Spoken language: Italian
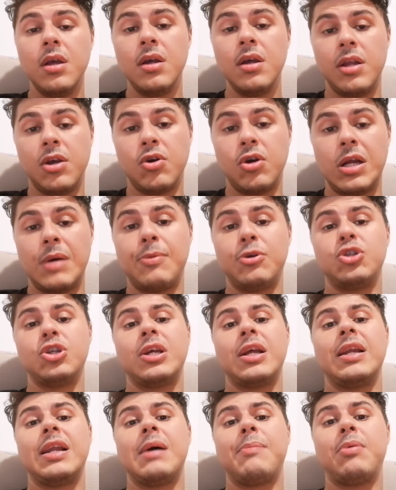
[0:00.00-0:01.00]
Ricordiamoci
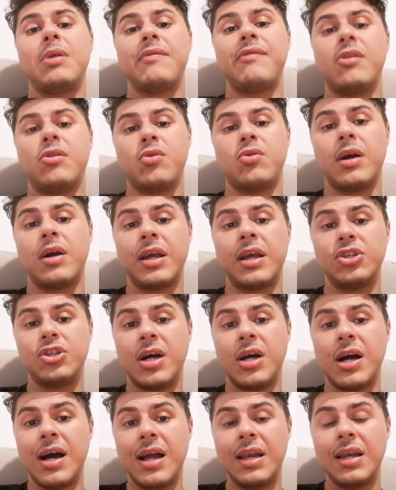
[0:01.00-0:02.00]
che il Napoli ha vinto anche
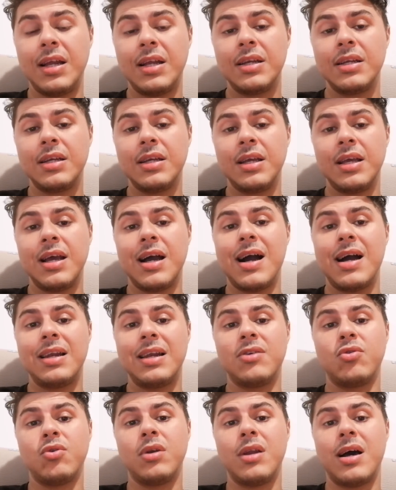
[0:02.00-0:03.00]
già Allan e
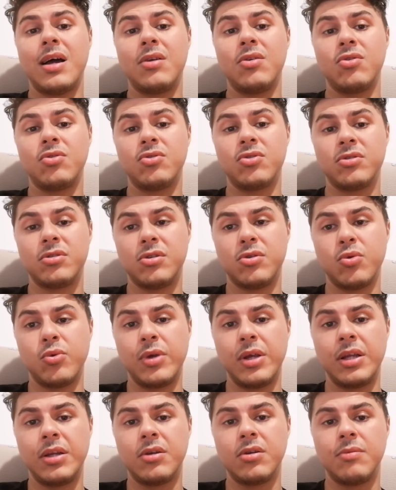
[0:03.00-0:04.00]
Allan non l'hanno
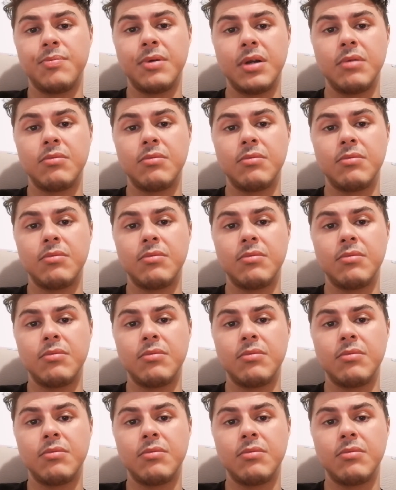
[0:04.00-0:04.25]
sostituito per